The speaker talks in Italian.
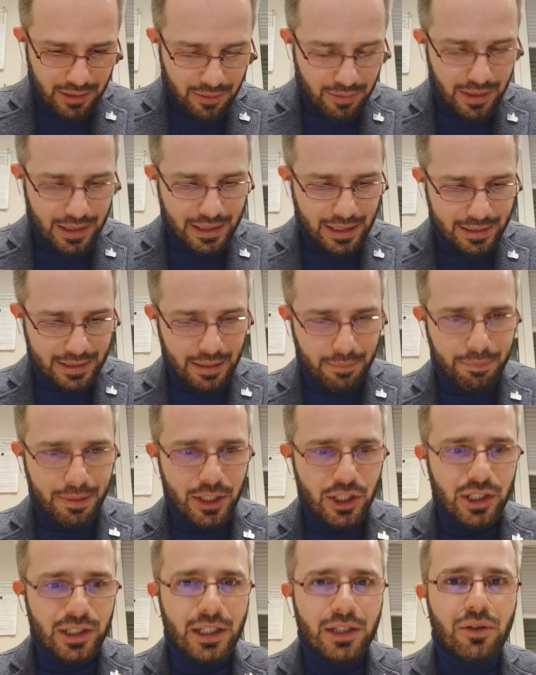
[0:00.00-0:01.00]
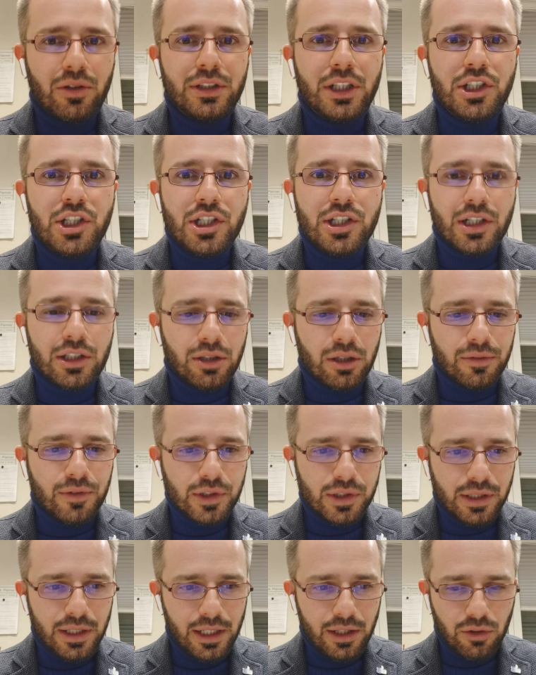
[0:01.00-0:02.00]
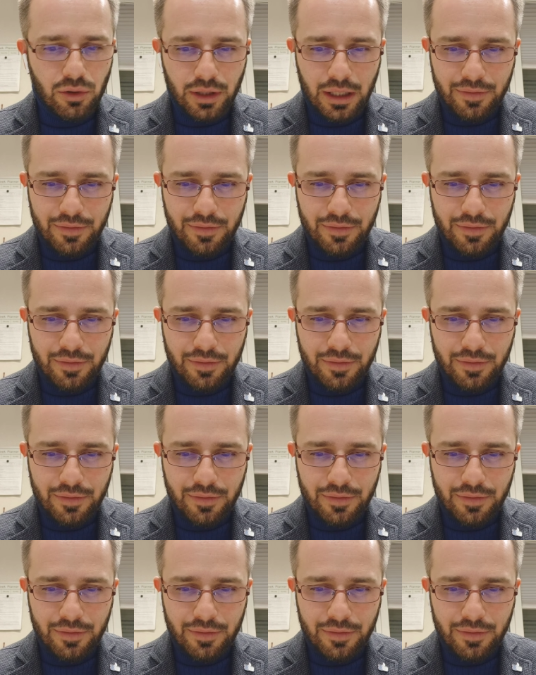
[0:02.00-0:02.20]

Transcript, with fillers: guardate a pagina 12 già trovo scritto